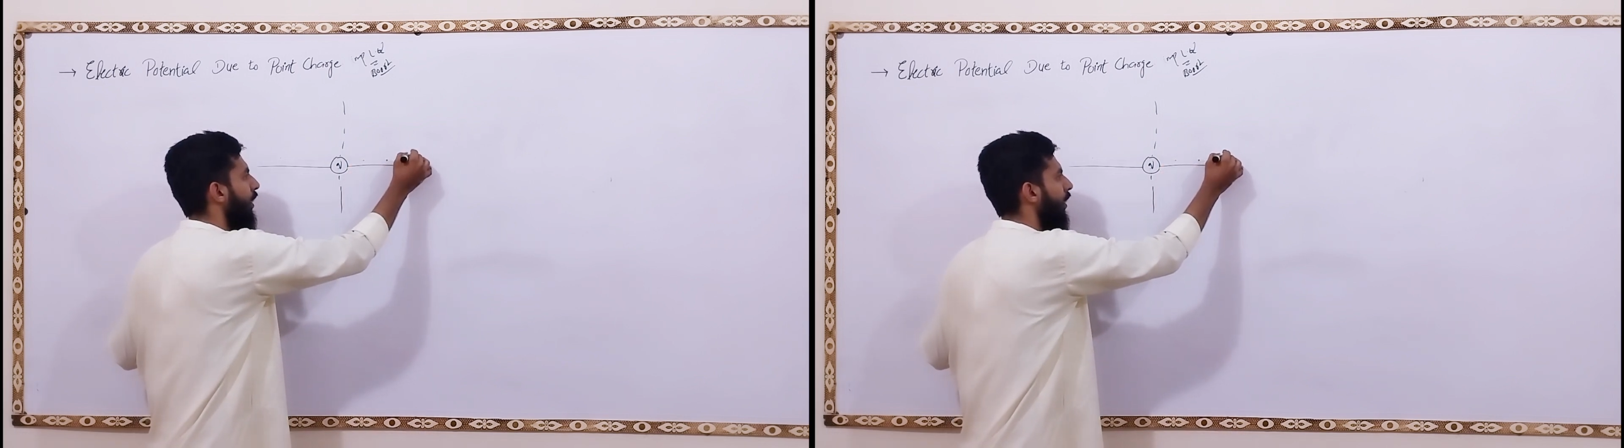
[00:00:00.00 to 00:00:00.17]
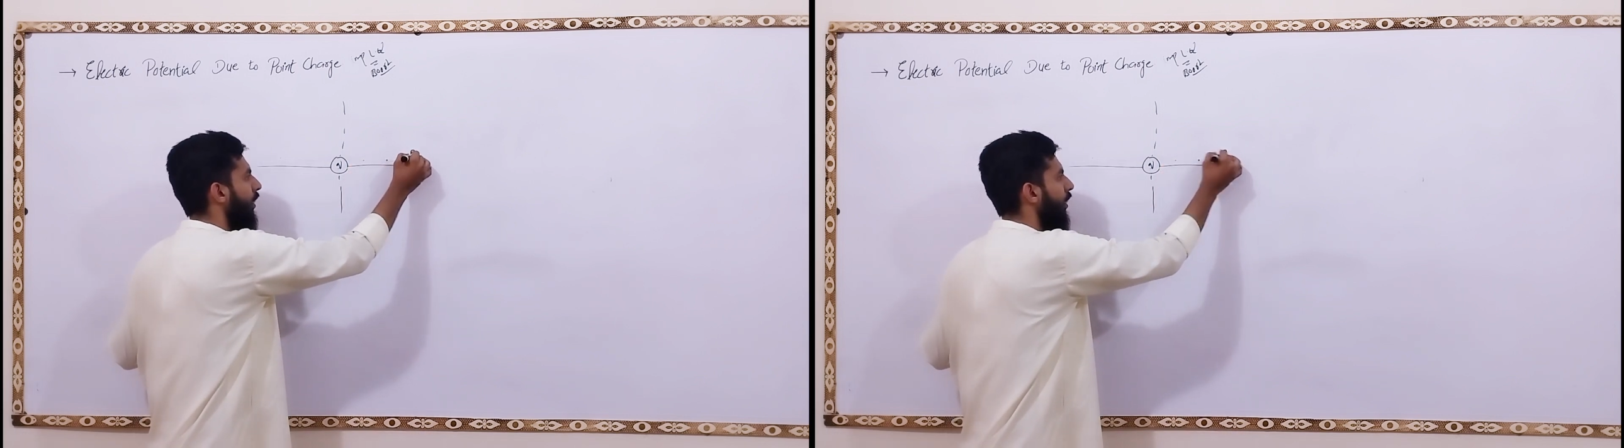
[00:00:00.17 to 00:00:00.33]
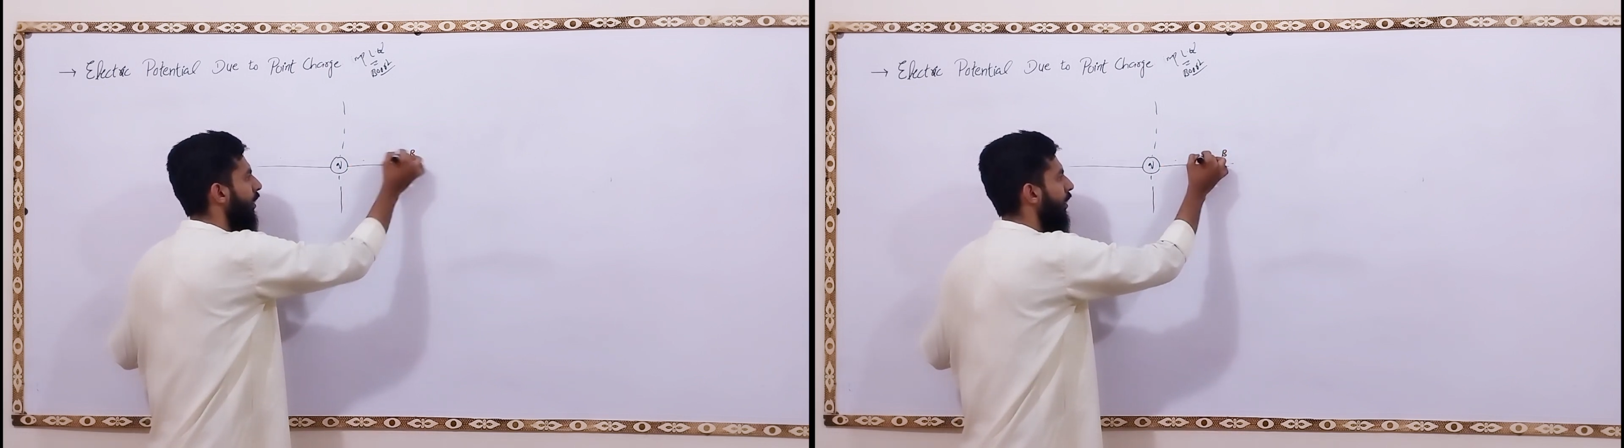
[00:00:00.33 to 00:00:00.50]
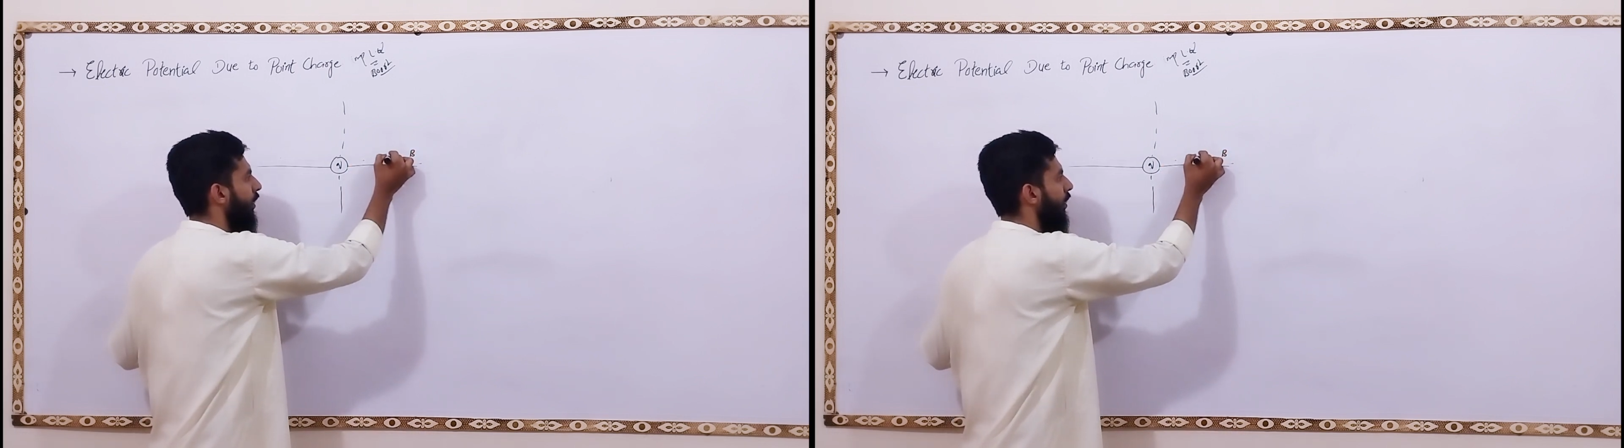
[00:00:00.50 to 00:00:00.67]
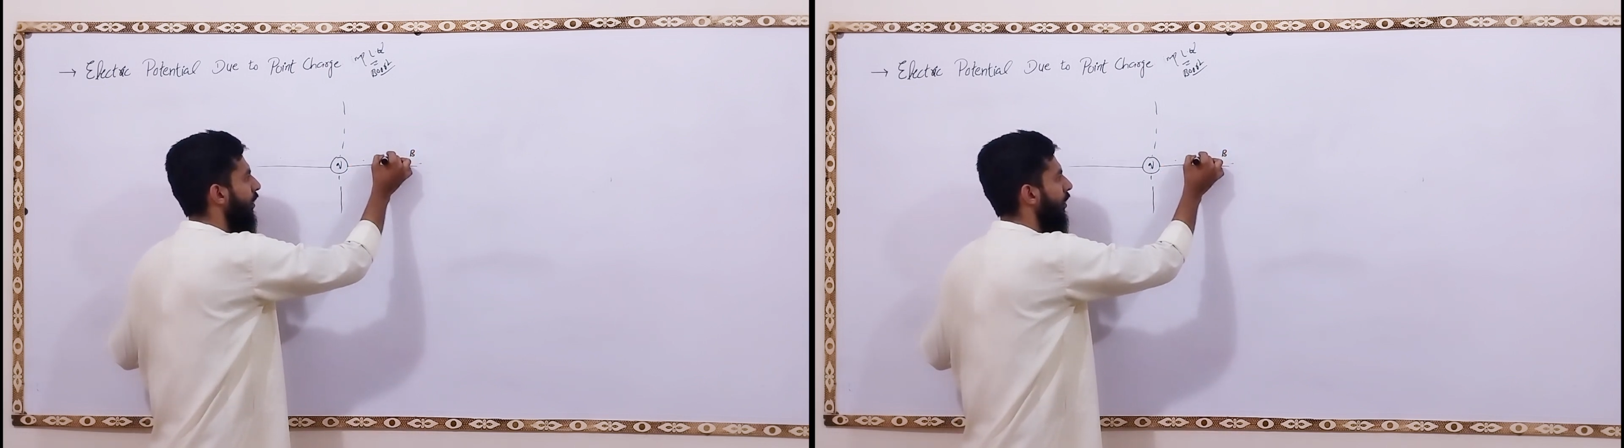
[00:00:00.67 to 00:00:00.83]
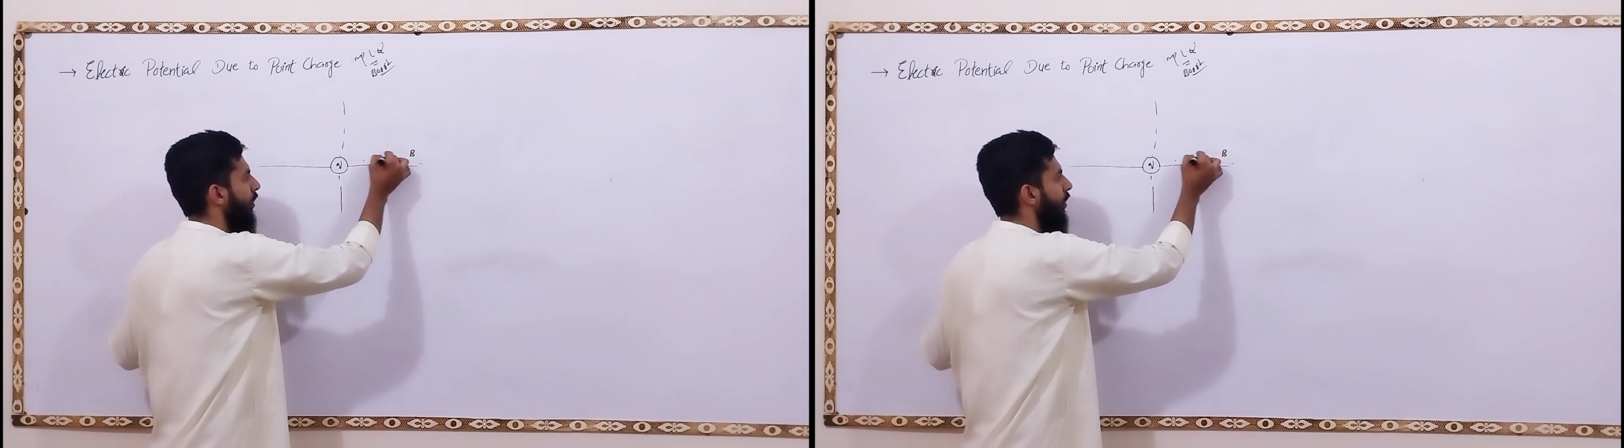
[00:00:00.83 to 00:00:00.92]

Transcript: ए